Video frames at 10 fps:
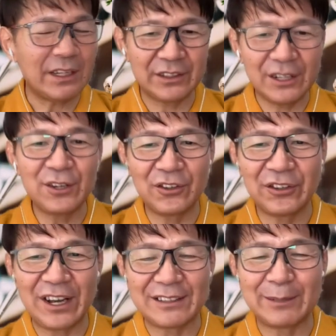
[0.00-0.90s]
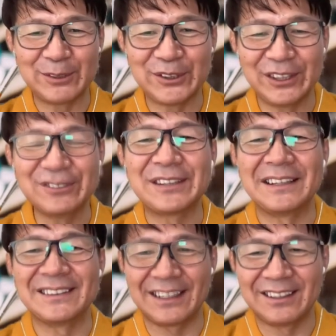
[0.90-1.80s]
昨日のお客さんもそれ言った
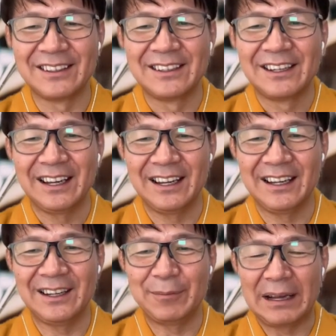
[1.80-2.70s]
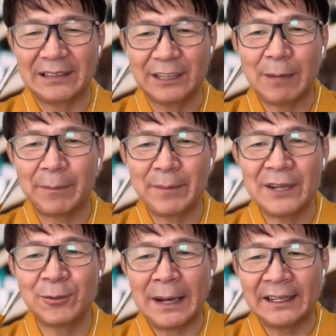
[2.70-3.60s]
んですけど、えーまあ、今目
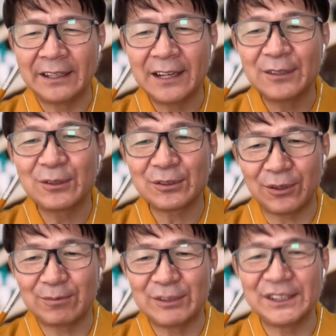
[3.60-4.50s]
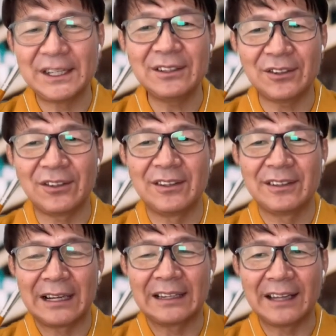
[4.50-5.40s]
の前でできることを無理せんと
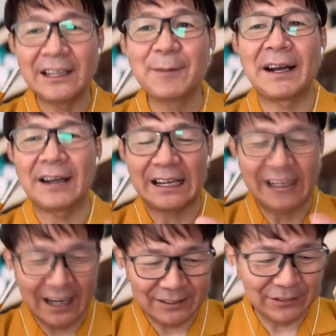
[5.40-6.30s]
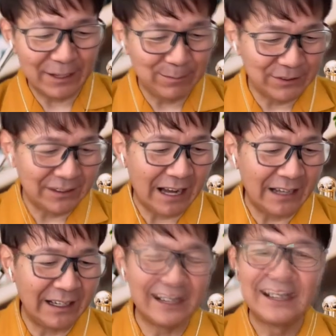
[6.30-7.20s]
やっていけば必ず全部
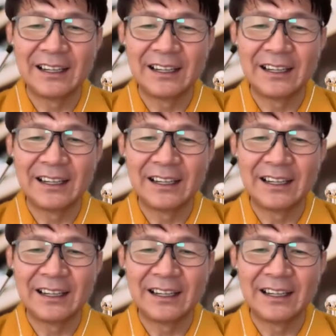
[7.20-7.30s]
解、